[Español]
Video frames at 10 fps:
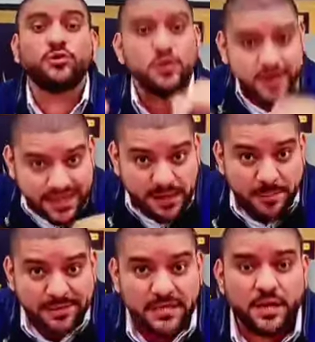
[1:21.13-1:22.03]
lo que está
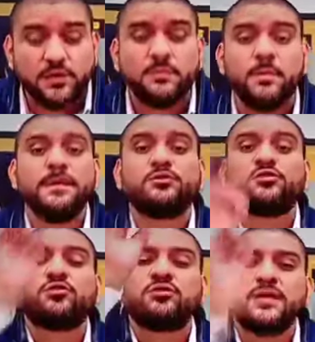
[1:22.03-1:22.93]
pasando en este momento
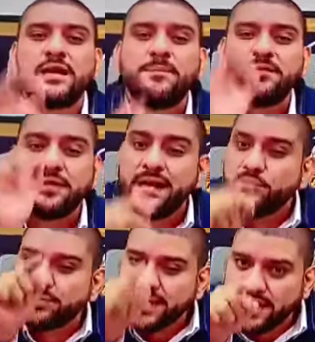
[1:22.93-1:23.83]
es total responsabilidad
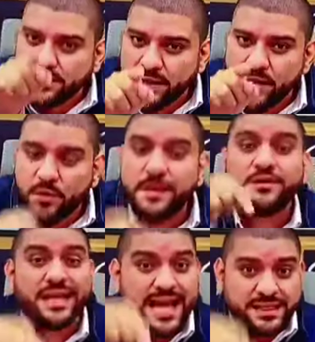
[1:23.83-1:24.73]
de ustedes, señores del
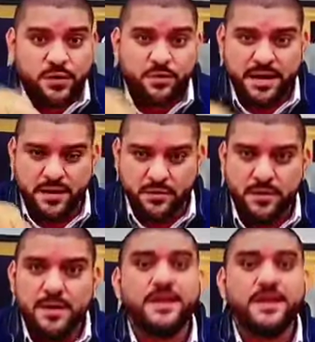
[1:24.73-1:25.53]
gobierno, de este gobierno.